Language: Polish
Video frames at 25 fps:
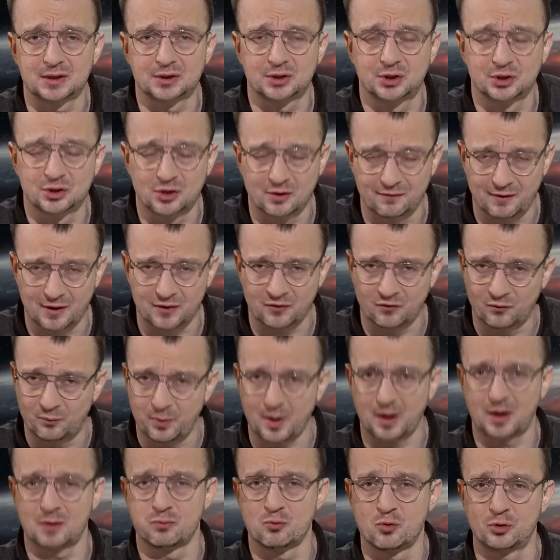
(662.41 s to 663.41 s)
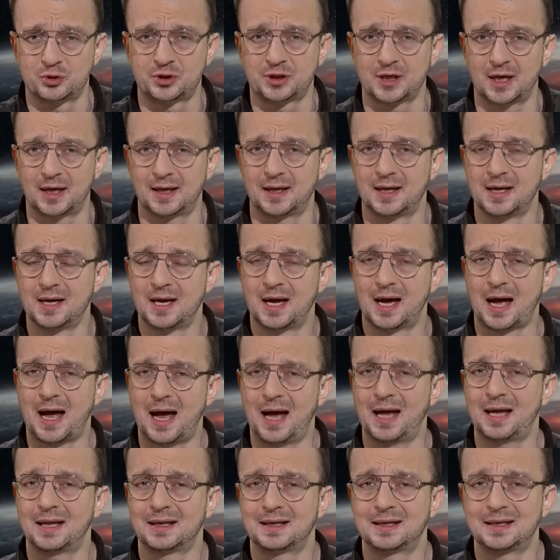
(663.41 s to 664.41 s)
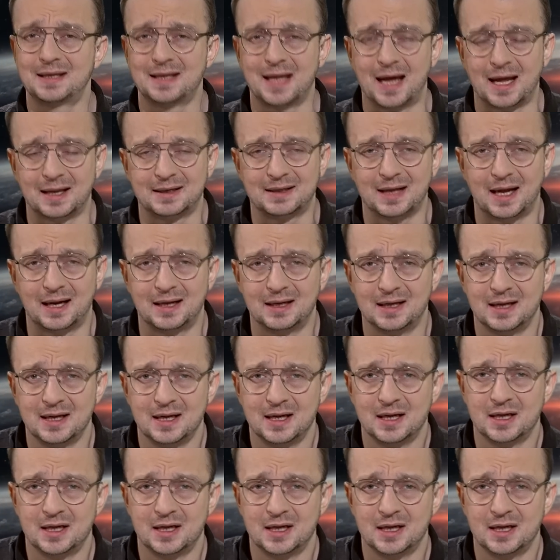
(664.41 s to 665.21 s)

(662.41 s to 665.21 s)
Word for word: skrzyżowań w Bachmucie, a nadal